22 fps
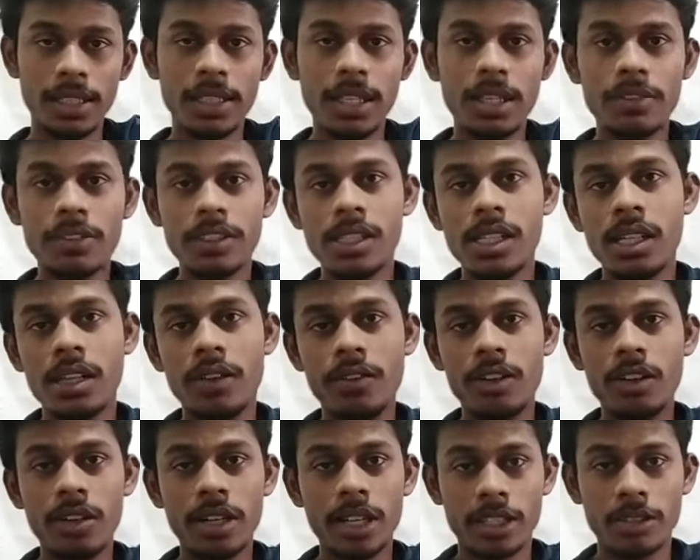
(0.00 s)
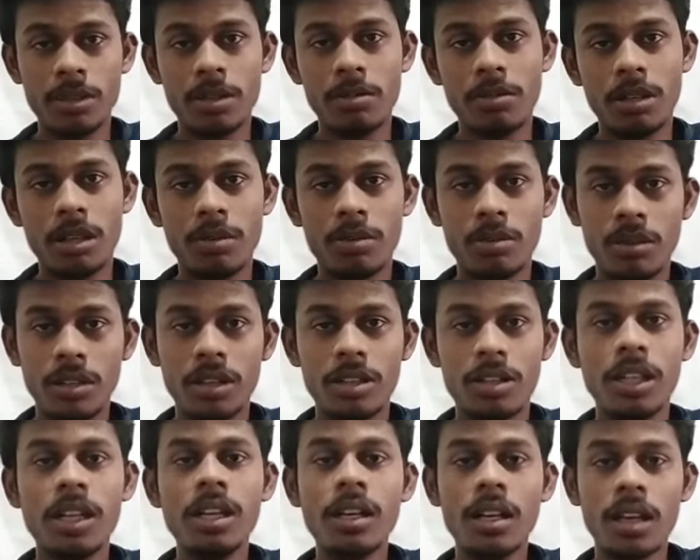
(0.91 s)
இதை தான் வந்து இந்த வீடியோ நான் எக்ஸ்பிளைன் பண்ண
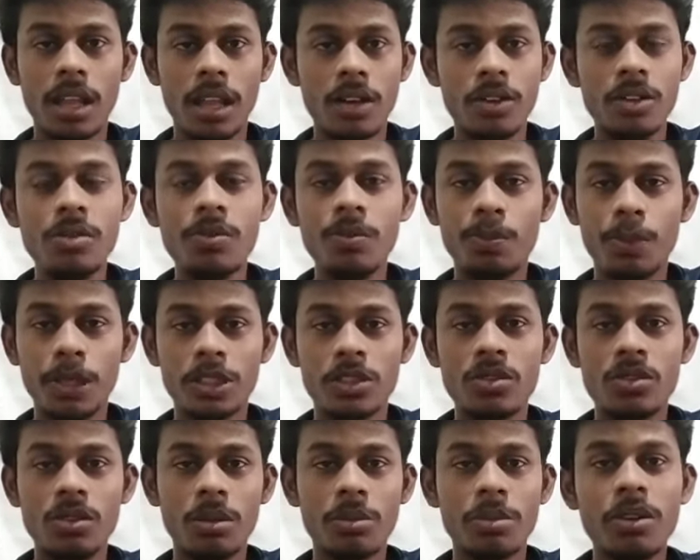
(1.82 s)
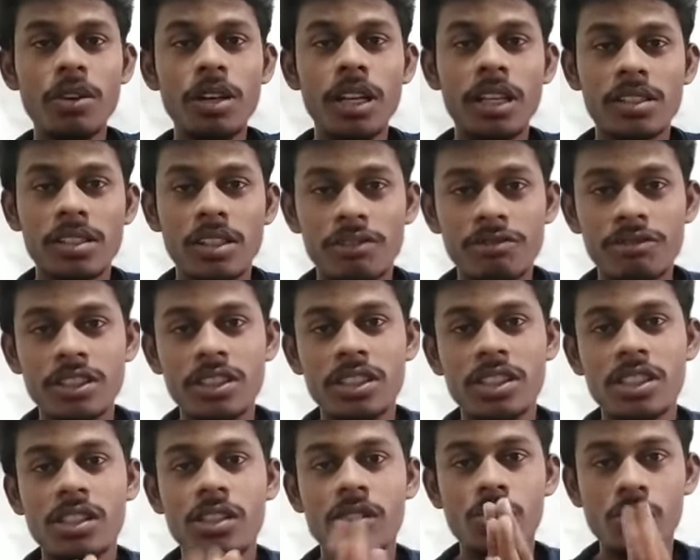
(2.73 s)
போகிறான்னு அதாவது ப்ளஸ் டூக்கு அப்புறம் நீங்கள் சாஃப்ட்வேர்
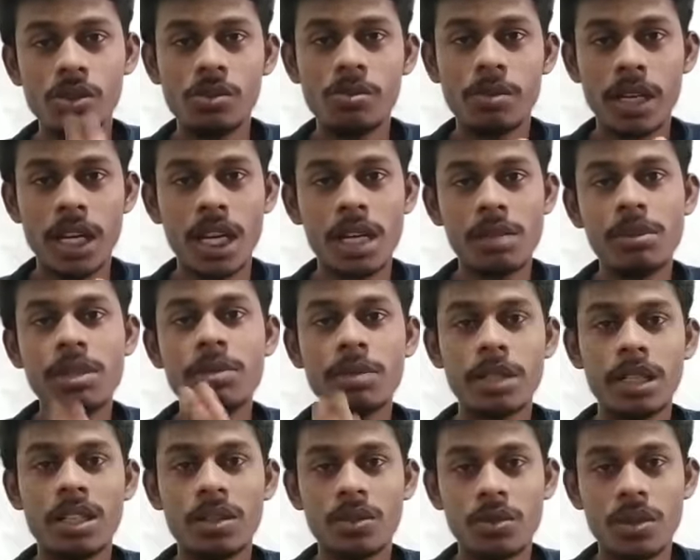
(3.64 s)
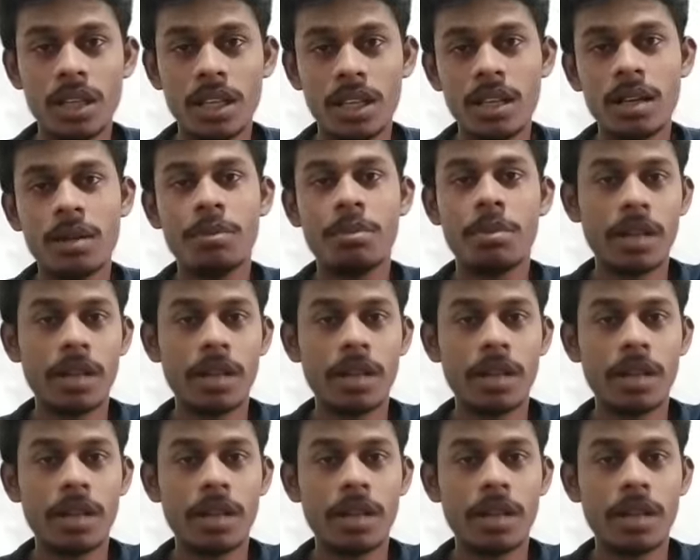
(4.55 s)
இன்ஜினியரிங் சூஸ் பண்ணலாமா பண்ணக்கூடாதா